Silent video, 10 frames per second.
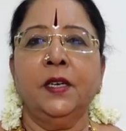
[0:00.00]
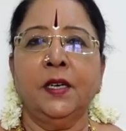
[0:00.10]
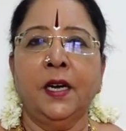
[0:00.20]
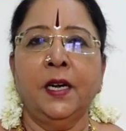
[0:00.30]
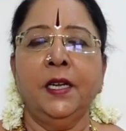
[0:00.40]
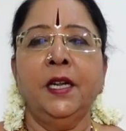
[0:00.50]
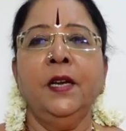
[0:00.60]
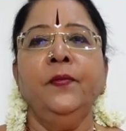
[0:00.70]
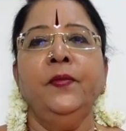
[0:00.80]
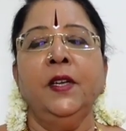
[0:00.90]
காலையில்
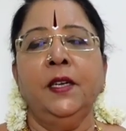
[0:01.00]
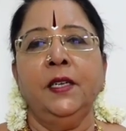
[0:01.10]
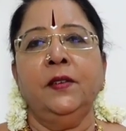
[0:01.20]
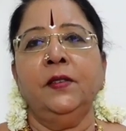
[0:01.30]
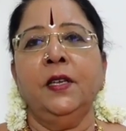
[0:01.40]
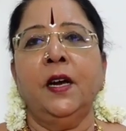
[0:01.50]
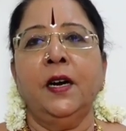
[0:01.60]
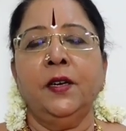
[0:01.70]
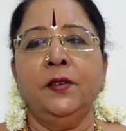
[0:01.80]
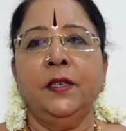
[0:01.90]
நீங்கள் வந்து
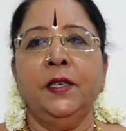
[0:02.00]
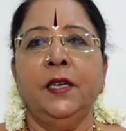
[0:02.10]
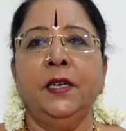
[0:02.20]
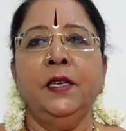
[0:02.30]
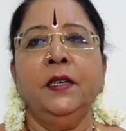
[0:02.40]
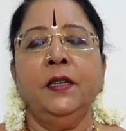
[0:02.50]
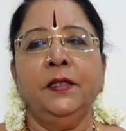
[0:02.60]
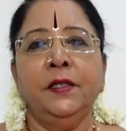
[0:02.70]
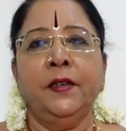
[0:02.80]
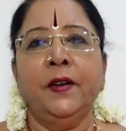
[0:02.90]
ஆறு டு ஏழு
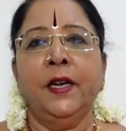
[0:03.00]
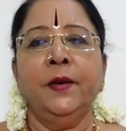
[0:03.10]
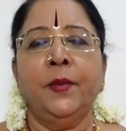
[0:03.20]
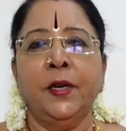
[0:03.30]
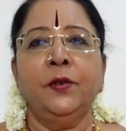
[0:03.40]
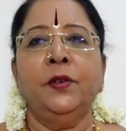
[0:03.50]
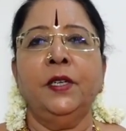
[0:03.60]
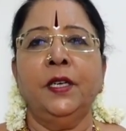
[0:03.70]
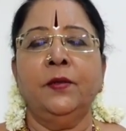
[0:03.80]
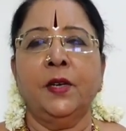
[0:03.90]
இந்த வேலையை பண்ணணும்
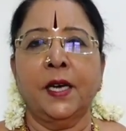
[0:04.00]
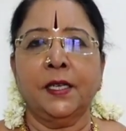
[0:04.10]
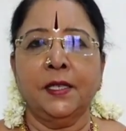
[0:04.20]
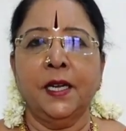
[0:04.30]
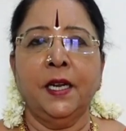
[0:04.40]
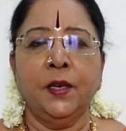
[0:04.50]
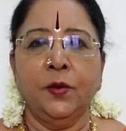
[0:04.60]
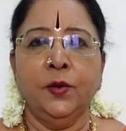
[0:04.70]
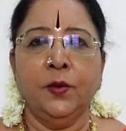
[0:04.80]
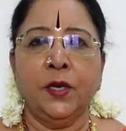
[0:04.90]
நீங்கள் ஒரு அரசியலை
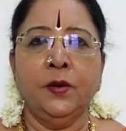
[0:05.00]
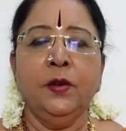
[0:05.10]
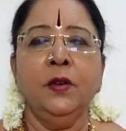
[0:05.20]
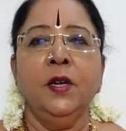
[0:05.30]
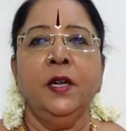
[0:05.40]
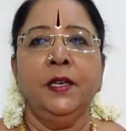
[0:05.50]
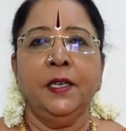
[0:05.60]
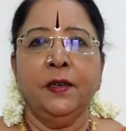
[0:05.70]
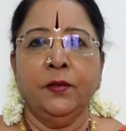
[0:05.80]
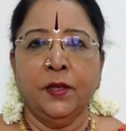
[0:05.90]
கொண்டு வரணும்
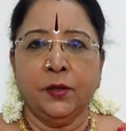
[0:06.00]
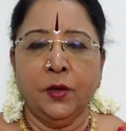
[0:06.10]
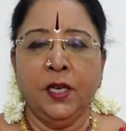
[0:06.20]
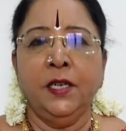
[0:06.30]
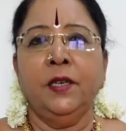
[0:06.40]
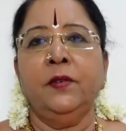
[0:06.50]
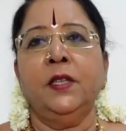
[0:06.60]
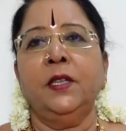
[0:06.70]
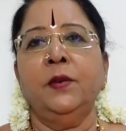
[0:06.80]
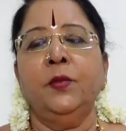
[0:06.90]
நீங்கள் உங்கள் தொழில்
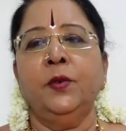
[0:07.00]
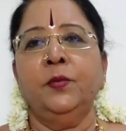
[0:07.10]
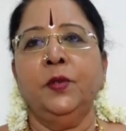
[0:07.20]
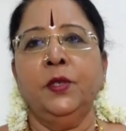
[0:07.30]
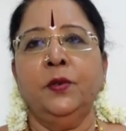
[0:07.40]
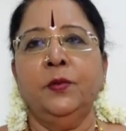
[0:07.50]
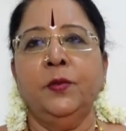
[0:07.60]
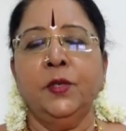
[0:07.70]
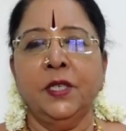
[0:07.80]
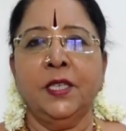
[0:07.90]
நிறுவனத்தில் பூ பூஜை ரூம்
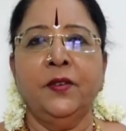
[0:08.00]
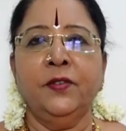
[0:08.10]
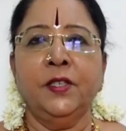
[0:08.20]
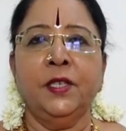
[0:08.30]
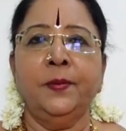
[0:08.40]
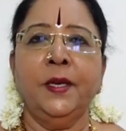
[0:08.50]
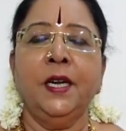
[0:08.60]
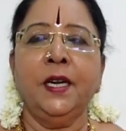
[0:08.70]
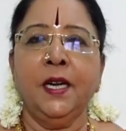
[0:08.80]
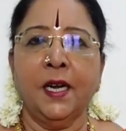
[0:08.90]
பூஜை செல்ஃப்
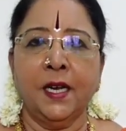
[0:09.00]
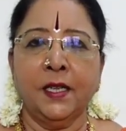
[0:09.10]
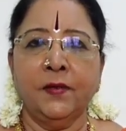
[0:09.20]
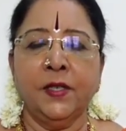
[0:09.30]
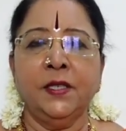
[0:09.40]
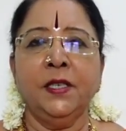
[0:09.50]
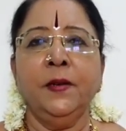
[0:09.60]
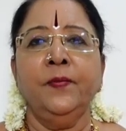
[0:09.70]
வச்சுருப்பீங்க அதில் வச்சு